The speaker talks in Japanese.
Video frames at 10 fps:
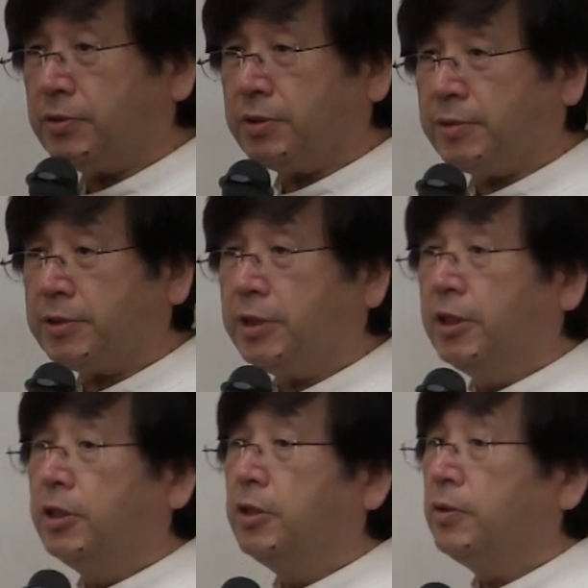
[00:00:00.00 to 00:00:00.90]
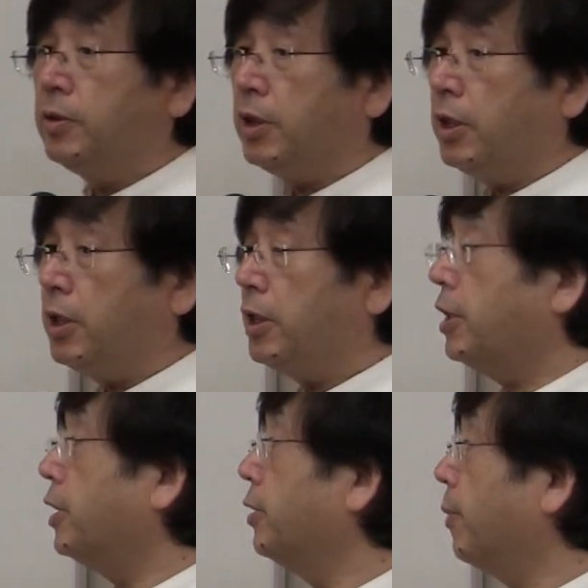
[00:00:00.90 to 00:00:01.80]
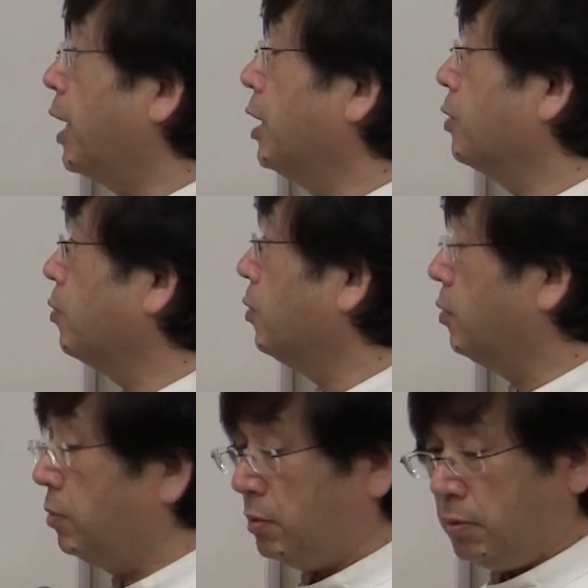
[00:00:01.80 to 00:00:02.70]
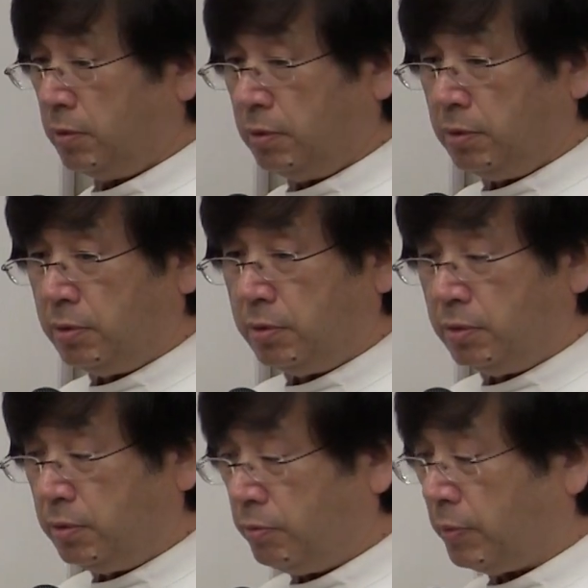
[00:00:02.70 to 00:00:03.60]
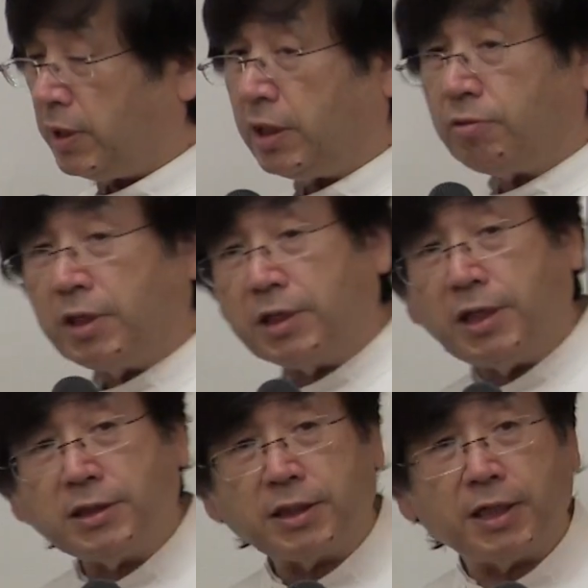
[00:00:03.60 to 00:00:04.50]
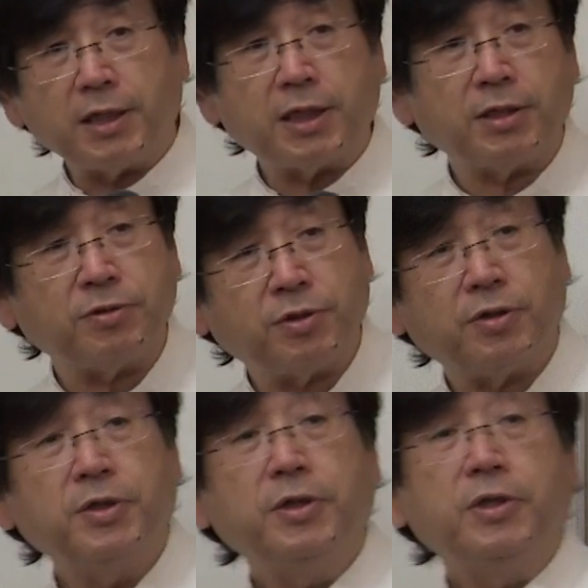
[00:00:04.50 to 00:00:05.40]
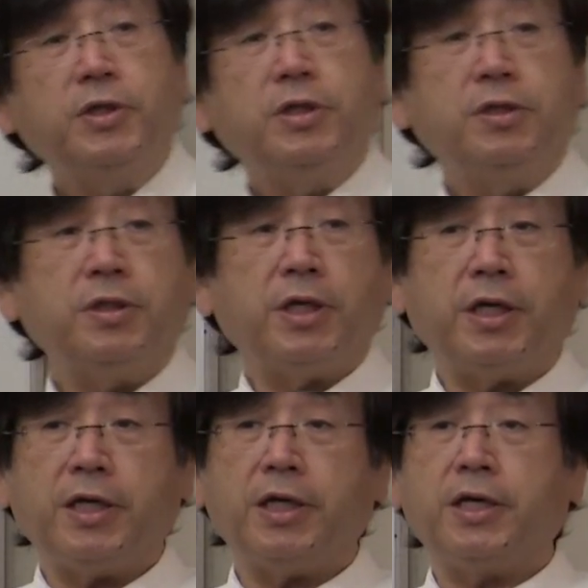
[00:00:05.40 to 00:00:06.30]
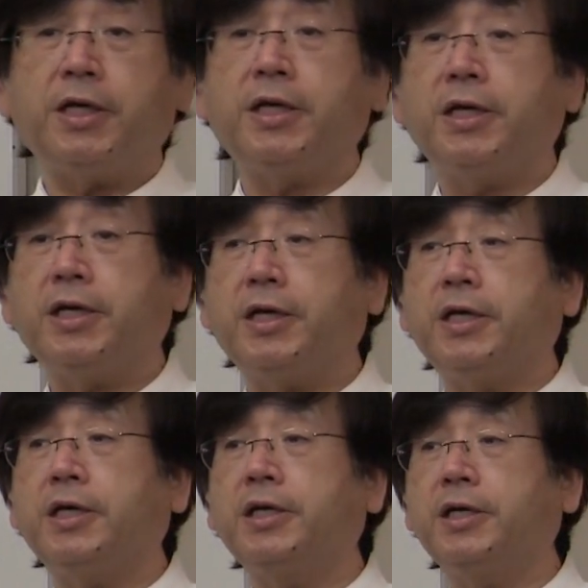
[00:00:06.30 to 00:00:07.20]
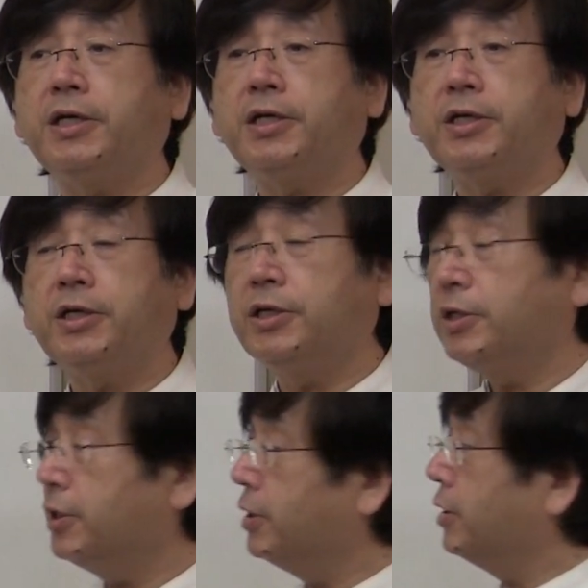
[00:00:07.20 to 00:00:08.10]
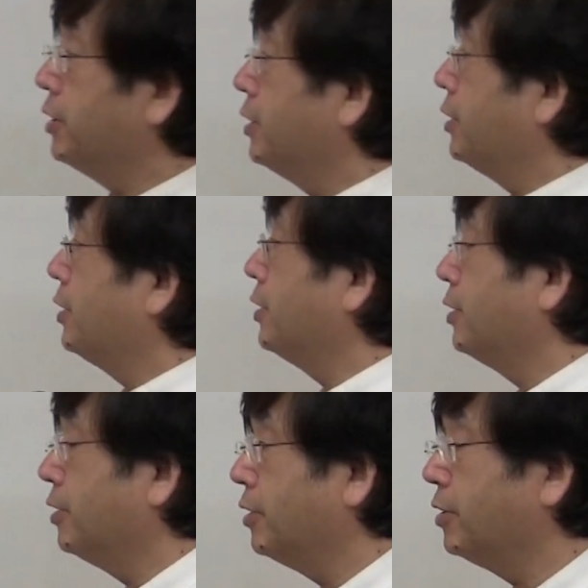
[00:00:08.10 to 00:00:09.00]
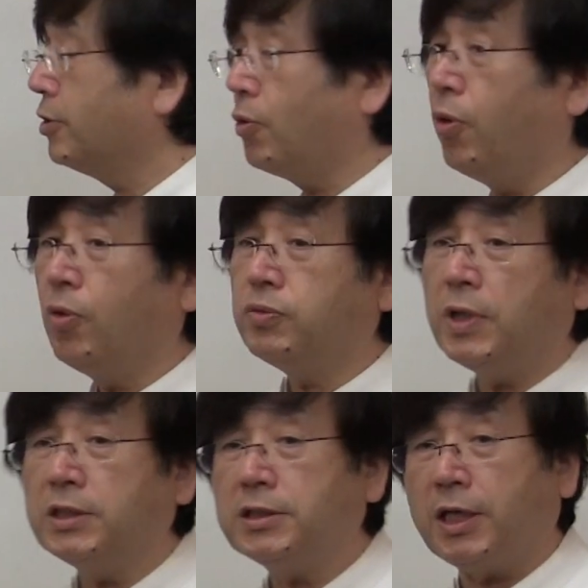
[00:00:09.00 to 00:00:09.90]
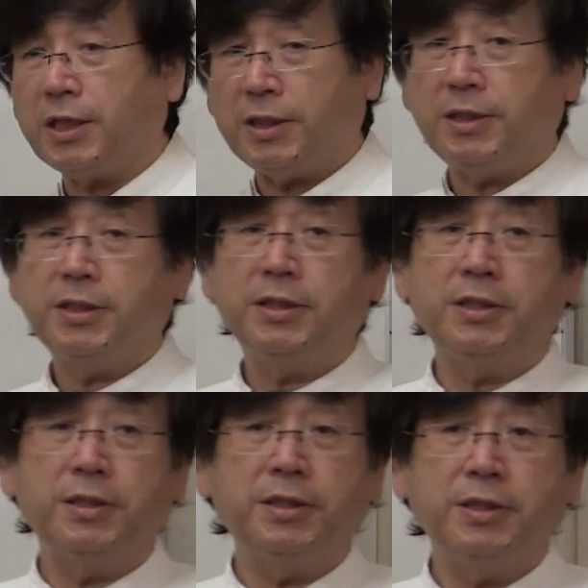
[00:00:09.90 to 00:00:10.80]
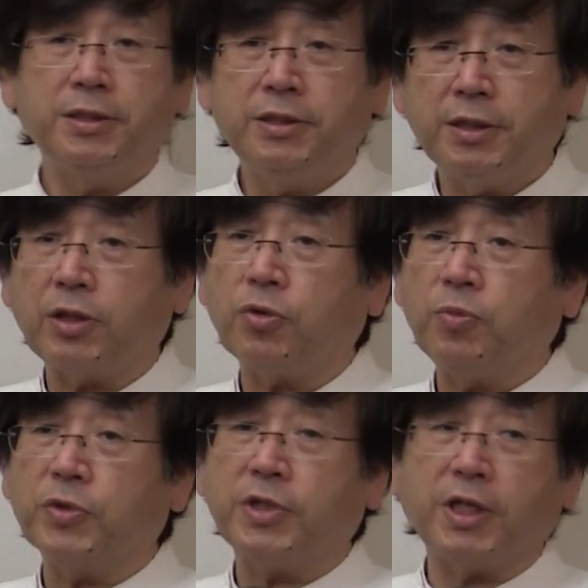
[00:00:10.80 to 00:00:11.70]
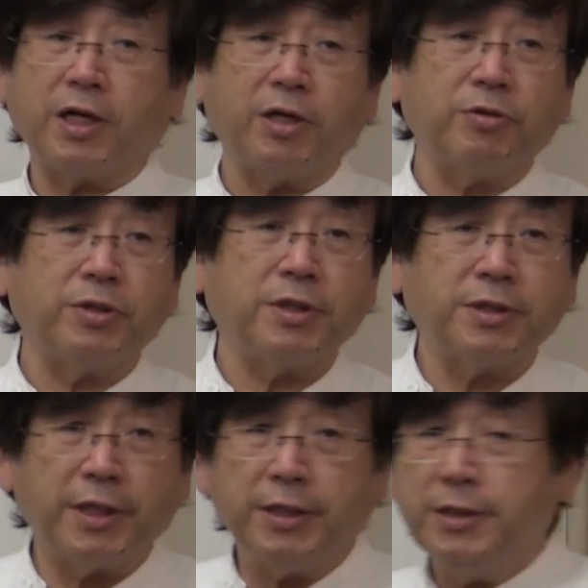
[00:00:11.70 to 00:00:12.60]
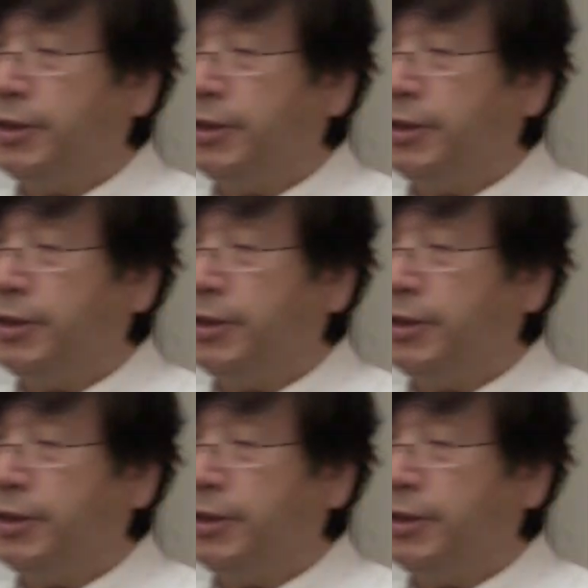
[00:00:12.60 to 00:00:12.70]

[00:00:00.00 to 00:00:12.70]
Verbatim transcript: をしますで、まあ、このマイナートランキライザーって何かというと、えー、抗不安剤だと思っていただけるといいですね、